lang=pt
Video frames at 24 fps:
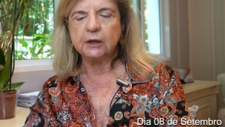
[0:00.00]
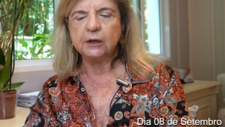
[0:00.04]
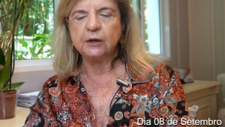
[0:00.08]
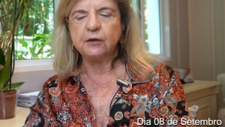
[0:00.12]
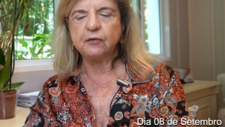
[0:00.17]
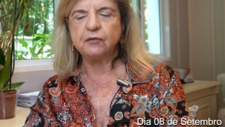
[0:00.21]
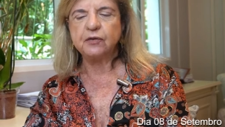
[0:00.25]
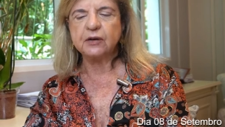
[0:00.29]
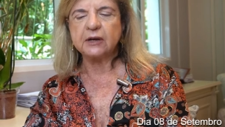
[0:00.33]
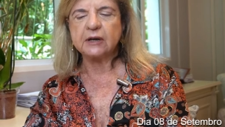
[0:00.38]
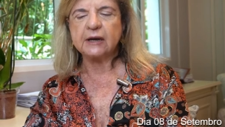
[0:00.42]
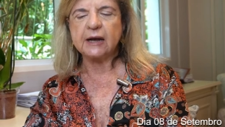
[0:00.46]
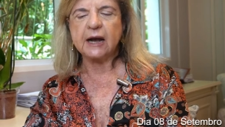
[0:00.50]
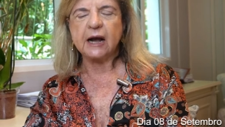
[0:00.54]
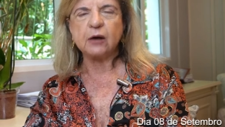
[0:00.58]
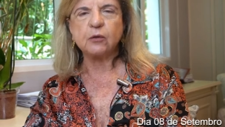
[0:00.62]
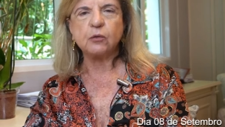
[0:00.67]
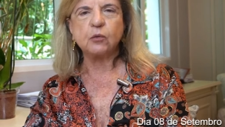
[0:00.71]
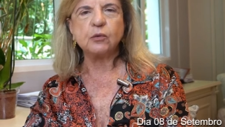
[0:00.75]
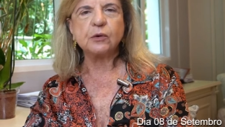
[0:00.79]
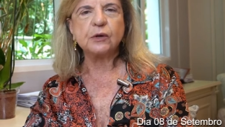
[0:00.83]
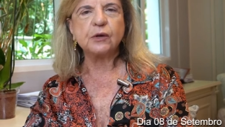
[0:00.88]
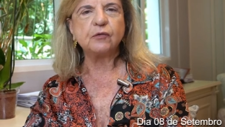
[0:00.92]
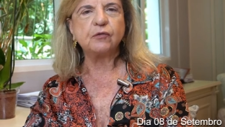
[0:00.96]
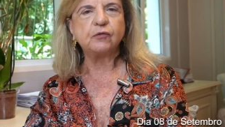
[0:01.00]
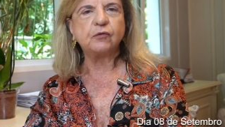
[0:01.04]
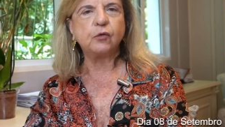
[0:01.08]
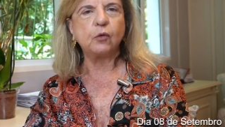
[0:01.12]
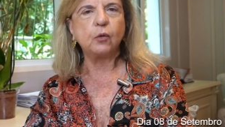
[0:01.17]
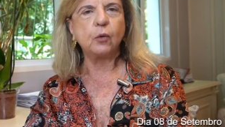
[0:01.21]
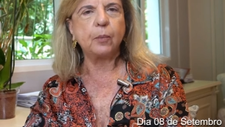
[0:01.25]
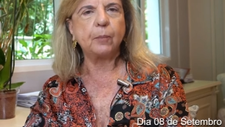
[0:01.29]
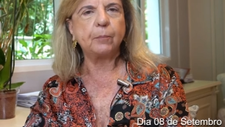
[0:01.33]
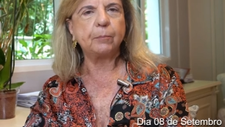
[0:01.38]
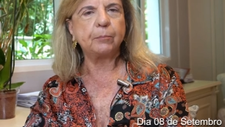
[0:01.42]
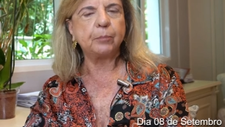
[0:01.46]
e ficar com o que
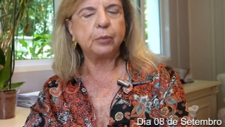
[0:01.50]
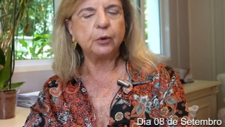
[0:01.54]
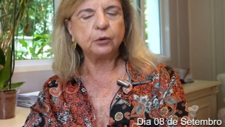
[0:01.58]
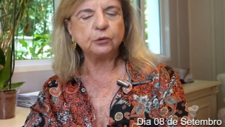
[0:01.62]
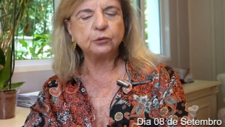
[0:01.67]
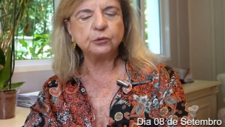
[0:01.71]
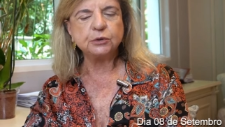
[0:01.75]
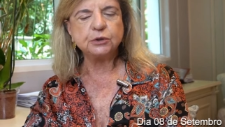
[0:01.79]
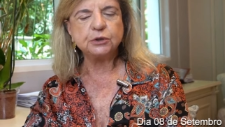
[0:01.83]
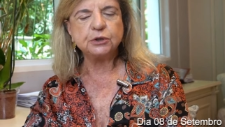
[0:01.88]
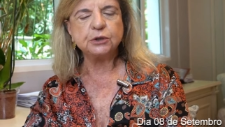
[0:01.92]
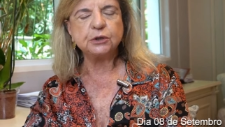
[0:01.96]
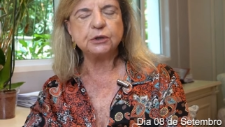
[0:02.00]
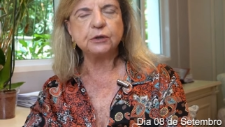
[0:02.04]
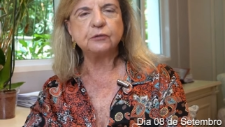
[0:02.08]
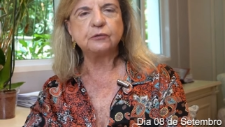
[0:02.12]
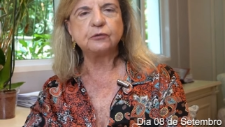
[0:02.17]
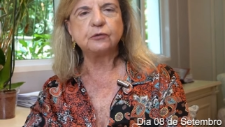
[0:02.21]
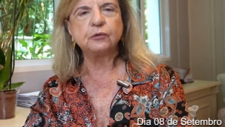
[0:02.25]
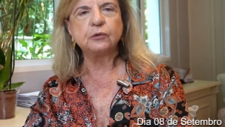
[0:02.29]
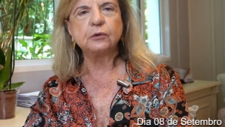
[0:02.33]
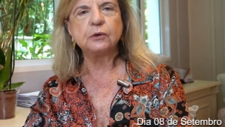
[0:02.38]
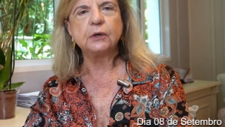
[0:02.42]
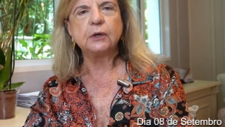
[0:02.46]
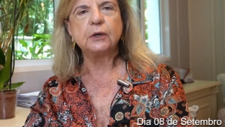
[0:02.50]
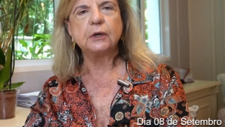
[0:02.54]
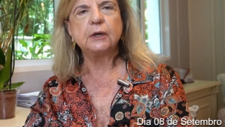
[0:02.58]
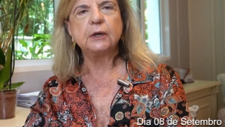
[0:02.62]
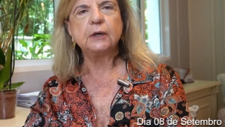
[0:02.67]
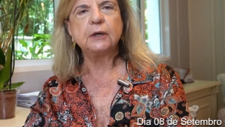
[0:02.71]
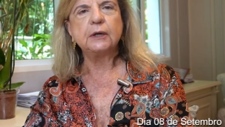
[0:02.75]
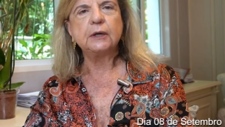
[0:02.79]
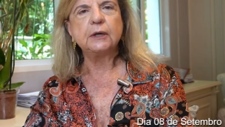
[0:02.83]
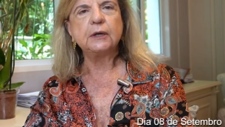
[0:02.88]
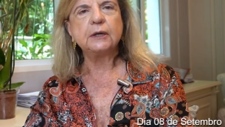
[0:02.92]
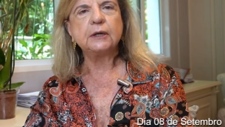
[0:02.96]
for produtivo
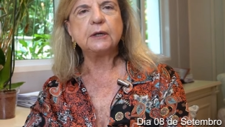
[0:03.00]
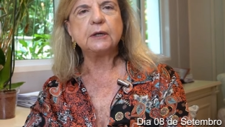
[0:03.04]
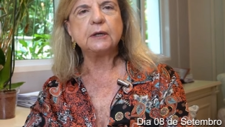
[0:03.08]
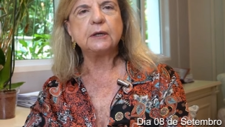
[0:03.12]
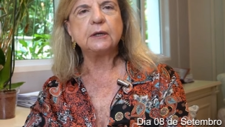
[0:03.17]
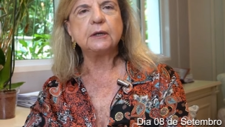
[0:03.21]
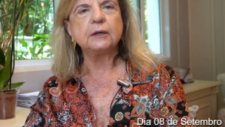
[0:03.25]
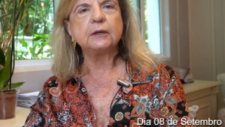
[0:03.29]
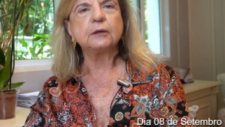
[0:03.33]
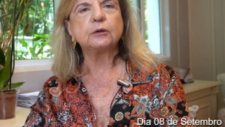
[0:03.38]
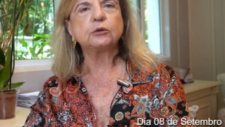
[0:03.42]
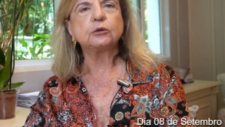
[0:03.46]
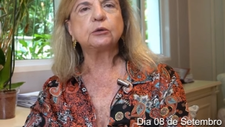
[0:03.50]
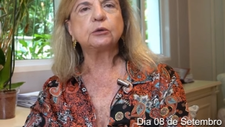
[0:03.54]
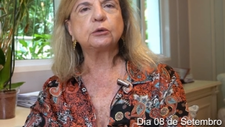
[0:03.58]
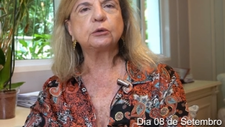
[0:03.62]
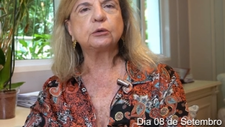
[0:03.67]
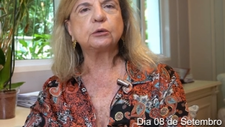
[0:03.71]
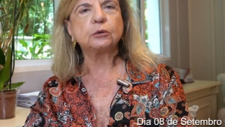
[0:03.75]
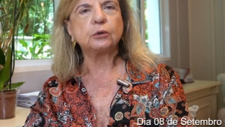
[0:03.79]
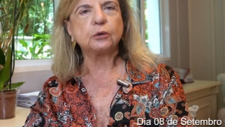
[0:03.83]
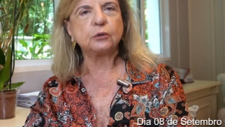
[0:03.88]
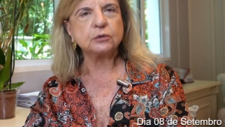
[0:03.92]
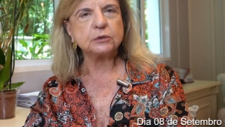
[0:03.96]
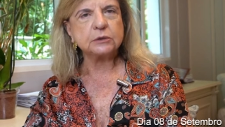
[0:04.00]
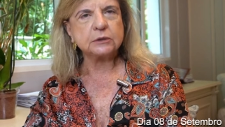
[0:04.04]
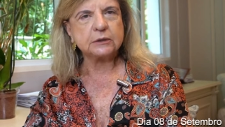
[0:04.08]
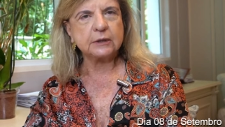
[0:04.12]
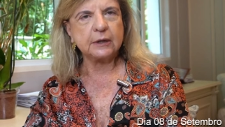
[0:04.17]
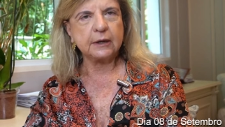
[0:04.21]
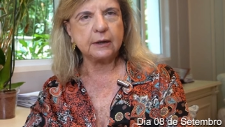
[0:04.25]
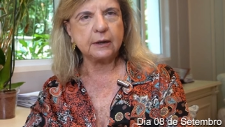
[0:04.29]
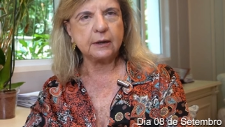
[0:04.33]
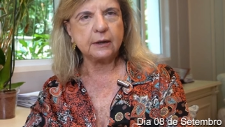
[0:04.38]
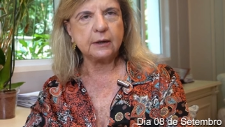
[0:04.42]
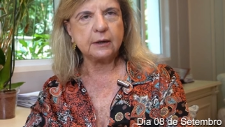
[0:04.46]
e que
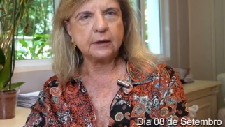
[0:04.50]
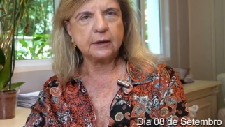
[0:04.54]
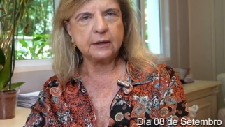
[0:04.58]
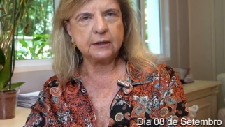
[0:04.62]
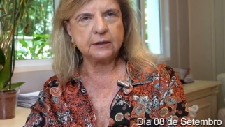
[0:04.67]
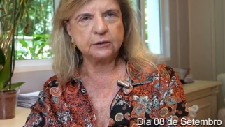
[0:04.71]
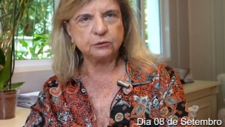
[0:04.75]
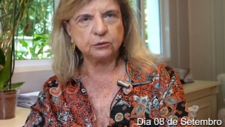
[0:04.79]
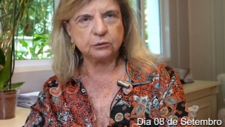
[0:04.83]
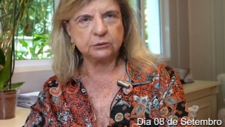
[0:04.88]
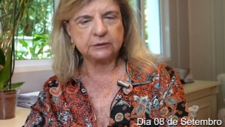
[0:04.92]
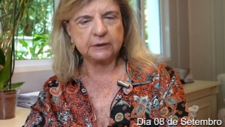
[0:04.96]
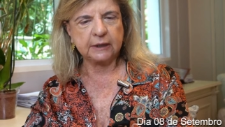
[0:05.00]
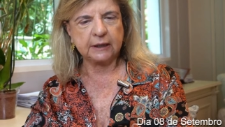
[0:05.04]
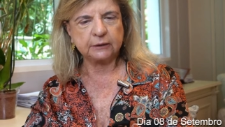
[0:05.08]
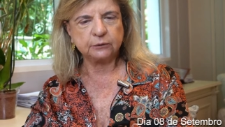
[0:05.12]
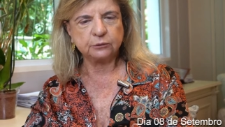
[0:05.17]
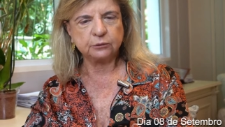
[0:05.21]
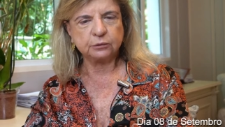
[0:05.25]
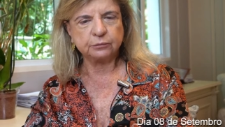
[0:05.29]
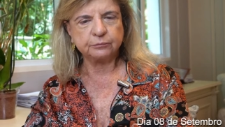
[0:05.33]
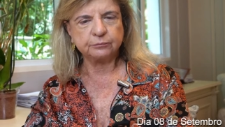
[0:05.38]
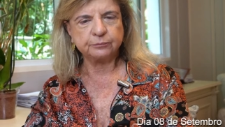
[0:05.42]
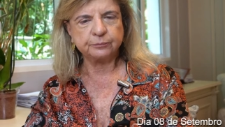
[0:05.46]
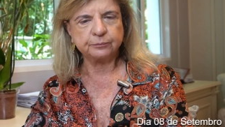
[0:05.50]
trouxer resultado.